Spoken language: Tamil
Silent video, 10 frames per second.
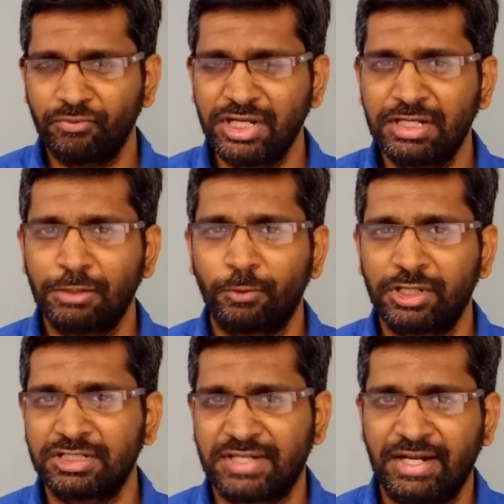வீட்டில்
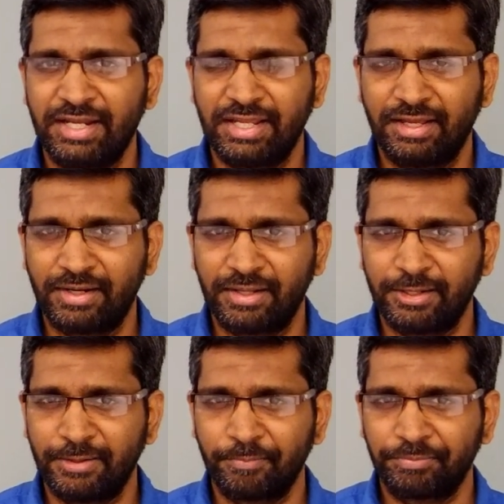ஒரே சண்டையாக
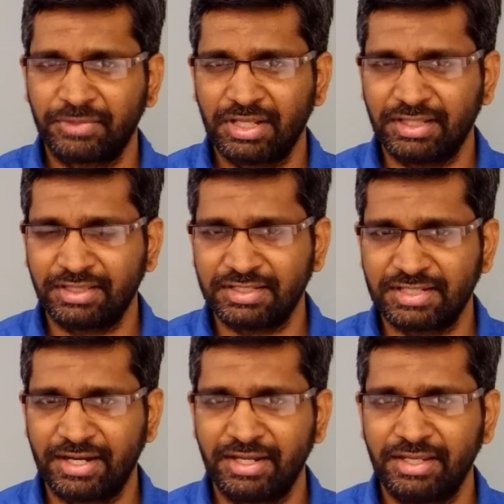இருக்குது அந்த
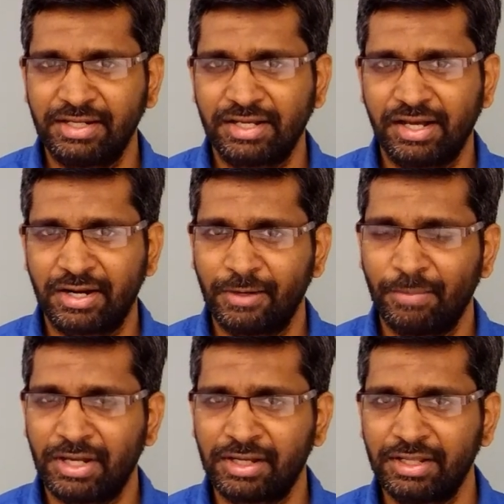சண்டையின்
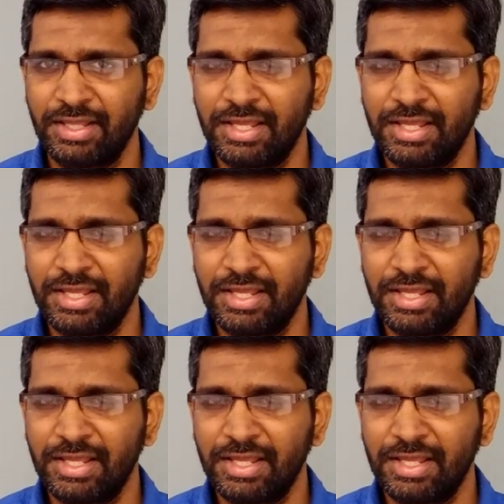காரணமாக